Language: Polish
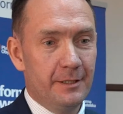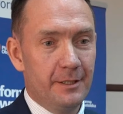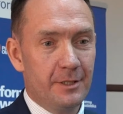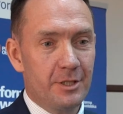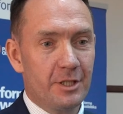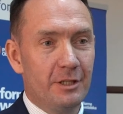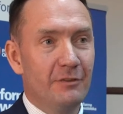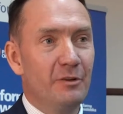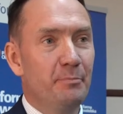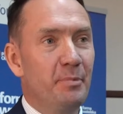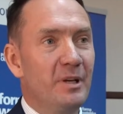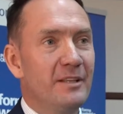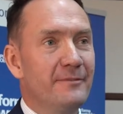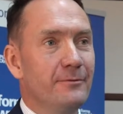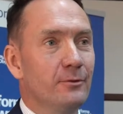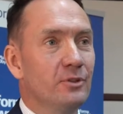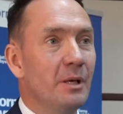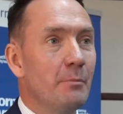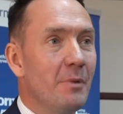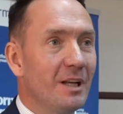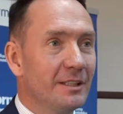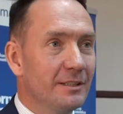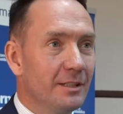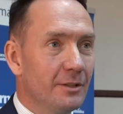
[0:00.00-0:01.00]
Szanowni Państwo,
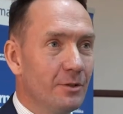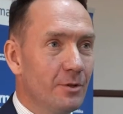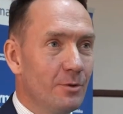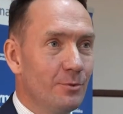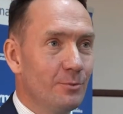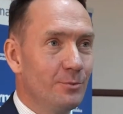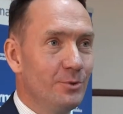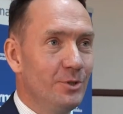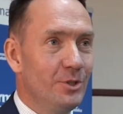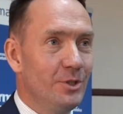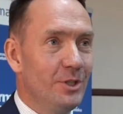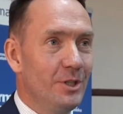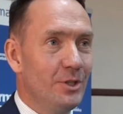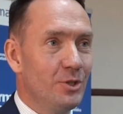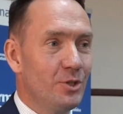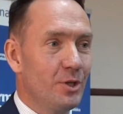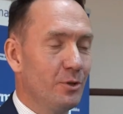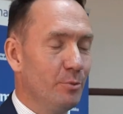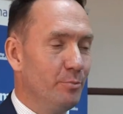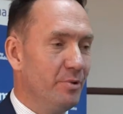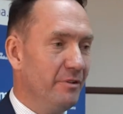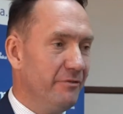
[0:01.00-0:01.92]
tematyką dzisiejszego